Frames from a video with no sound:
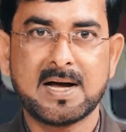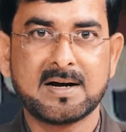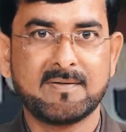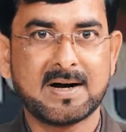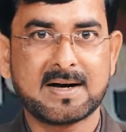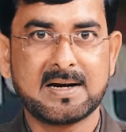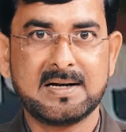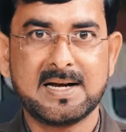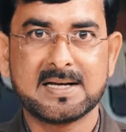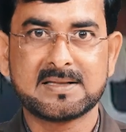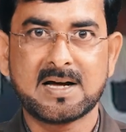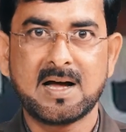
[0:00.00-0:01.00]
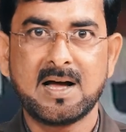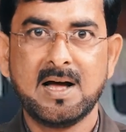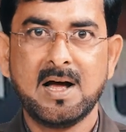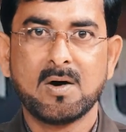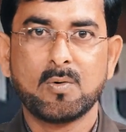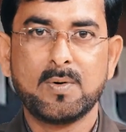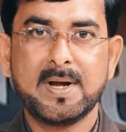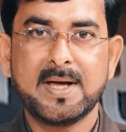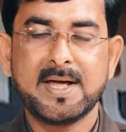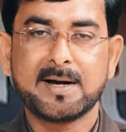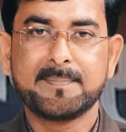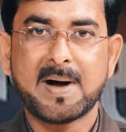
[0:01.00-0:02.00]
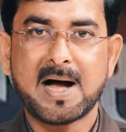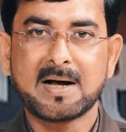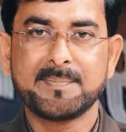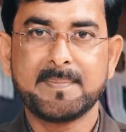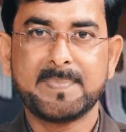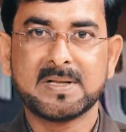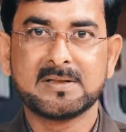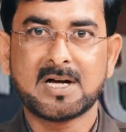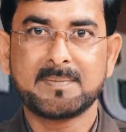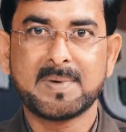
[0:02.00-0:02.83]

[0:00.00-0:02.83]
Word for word: अगवा कर लिया था उन्हें एक बाग में बंधक